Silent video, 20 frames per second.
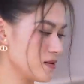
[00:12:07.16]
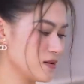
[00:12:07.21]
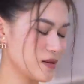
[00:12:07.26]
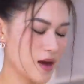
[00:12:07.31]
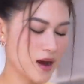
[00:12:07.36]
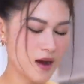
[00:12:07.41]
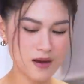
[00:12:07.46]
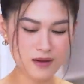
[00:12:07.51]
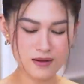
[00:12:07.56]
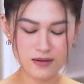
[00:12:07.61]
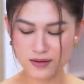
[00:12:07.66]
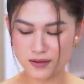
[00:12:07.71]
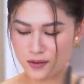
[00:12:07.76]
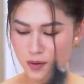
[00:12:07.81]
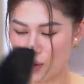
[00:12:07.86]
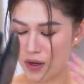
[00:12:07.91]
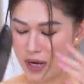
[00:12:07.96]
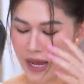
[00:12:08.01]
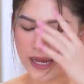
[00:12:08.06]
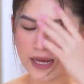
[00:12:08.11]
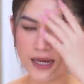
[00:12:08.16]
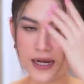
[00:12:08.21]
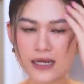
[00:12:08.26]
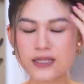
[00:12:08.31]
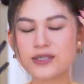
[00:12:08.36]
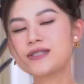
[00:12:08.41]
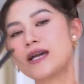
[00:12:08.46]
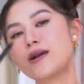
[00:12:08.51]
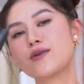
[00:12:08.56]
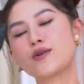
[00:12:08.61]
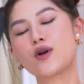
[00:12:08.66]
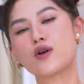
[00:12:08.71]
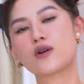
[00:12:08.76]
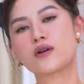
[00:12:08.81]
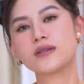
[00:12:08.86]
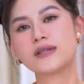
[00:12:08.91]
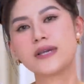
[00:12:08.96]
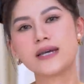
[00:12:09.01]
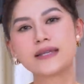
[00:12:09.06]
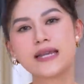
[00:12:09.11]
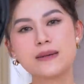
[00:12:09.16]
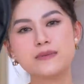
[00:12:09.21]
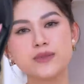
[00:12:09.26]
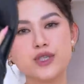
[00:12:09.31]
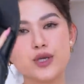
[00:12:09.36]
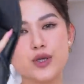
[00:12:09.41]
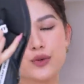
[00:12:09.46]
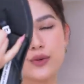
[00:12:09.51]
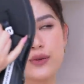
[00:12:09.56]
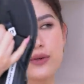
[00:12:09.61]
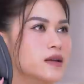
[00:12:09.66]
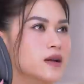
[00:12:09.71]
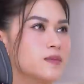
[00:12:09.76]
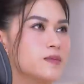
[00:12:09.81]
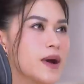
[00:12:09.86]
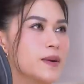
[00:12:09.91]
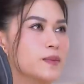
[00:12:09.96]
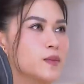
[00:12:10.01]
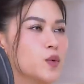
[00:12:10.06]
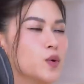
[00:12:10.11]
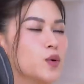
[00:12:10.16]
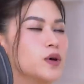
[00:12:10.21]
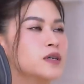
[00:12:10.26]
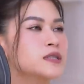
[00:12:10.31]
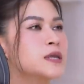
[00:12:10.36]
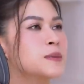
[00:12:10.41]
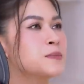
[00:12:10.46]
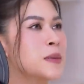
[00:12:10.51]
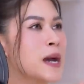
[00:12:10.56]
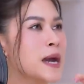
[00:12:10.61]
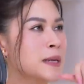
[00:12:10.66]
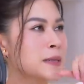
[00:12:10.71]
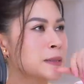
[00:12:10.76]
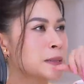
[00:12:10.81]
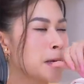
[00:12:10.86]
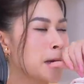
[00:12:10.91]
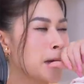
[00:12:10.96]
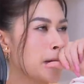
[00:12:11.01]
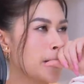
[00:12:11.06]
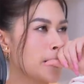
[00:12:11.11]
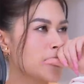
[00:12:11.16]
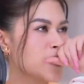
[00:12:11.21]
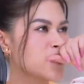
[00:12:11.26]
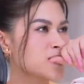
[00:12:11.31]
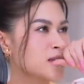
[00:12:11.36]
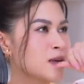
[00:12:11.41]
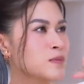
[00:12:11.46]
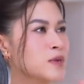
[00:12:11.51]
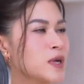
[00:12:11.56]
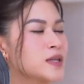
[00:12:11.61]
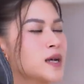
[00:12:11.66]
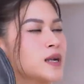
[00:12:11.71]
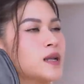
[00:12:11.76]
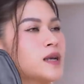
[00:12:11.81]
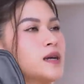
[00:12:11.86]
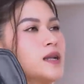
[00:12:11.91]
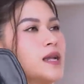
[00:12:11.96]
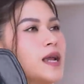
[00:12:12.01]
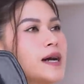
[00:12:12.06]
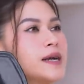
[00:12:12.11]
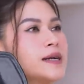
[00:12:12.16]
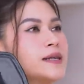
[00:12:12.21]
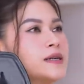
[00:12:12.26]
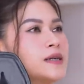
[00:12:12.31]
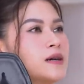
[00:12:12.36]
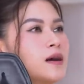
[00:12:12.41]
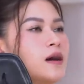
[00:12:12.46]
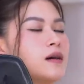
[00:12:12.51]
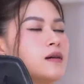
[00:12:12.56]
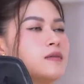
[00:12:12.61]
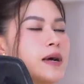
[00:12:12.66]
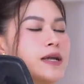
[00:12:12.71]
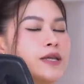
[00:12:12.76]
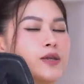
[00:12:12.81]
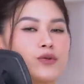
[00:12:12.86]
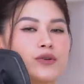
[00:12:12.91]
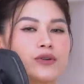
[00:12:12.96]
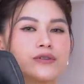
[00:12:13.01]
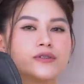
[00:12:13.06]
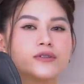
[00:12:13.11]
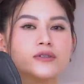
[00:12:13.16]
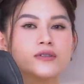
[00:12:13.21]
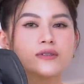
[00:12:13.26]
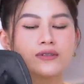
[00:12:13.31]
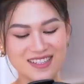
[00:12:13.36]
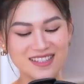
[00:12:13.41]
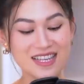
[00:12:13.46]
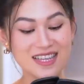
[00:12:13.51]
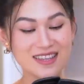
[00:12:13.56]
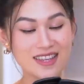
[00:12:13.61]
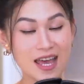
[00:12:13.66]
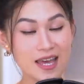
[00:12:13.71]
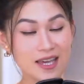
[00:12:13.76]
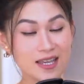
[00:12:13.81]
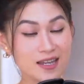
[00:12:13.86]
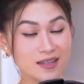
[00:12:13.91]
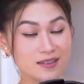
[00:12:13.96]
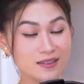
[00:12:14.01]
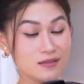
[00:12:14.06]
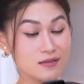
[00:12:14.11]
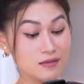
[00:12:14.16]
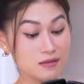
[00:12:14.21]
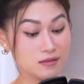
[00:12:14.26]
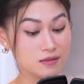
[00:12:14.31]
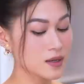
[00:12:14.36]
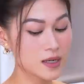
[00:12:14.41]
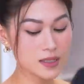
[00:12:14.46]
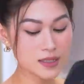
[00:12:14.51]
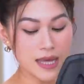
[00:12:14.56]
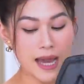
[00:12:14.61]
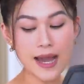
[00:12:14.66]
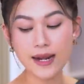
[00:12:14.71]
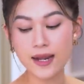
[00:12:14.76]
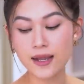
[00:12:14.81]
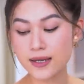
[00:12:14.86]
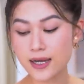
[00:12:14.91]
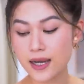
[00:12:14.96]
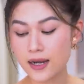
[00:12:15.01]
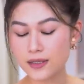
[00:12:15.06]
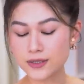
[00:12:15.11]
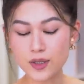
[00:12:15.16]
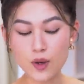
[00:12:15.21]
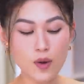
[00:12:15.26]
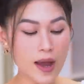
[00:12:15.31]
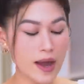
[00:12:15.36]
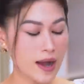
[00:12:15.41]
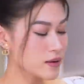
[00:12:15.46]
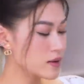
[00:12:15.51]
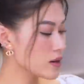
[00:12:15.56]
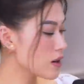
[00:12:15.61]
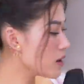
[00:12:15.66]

Đó, đôi này là sale rồi, có giá 8 triệu. Các bạn mua Tâm bán, Tâm để thanh lý lại 7,5 triệu. Nhanh tay nha, chứ cái này thả ra cái là sold out